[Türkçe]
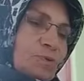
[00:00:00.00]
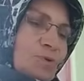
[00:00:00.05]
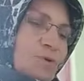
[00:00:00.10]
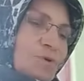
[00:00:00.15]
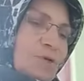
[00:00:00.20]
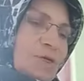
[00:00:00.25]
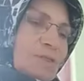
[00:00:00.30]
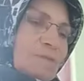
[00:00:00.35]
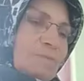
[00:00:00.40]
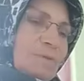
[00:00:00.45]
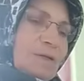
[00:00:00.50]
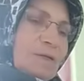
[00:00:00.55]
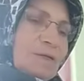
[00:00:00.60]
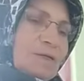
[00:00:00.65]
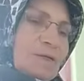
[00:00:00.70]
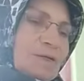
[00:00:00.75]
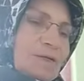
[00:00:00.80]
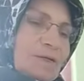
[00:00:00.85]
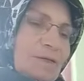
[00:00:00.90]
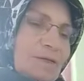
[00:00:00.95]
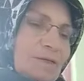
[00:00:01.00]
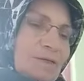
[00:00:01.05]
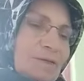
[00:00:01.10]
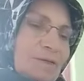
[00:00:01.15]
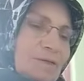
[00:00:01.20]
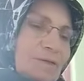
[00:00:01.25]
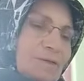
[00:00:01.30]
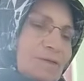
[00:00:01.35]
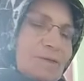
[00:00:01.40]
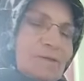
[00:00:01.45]
öğretmeninin
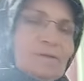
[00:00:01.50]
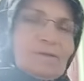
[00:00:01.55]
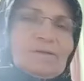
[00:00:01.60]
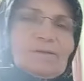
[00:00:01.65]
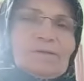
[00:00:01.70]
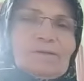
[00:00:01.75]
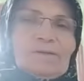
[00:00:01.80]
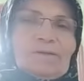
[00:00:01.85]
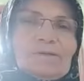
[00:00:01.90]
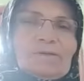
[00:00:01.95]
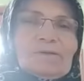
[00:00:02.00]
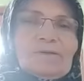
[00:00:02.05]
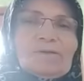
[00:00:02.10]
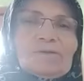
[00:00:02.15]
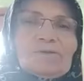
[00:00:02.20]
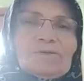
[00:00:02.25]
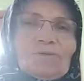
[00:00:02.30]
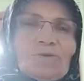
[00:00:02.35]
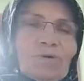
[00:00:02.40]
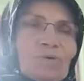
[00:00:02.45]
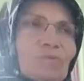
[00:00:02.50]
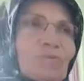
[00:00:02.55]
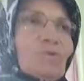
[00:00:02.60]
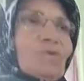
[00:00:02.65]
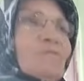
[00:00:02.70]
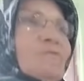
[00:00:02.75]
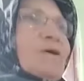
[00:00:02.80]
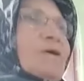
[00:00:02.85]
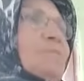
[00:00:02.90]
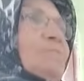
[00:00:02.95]
e, doğum
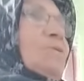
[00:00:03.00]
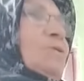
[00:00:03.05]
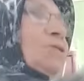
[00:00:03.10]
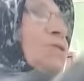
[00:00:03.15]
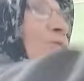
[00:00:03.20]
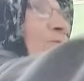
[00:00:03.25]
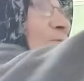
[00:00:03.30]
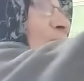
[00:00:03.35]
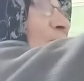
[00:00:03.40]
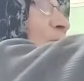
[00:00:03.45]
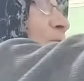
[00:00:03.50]
günü varmış.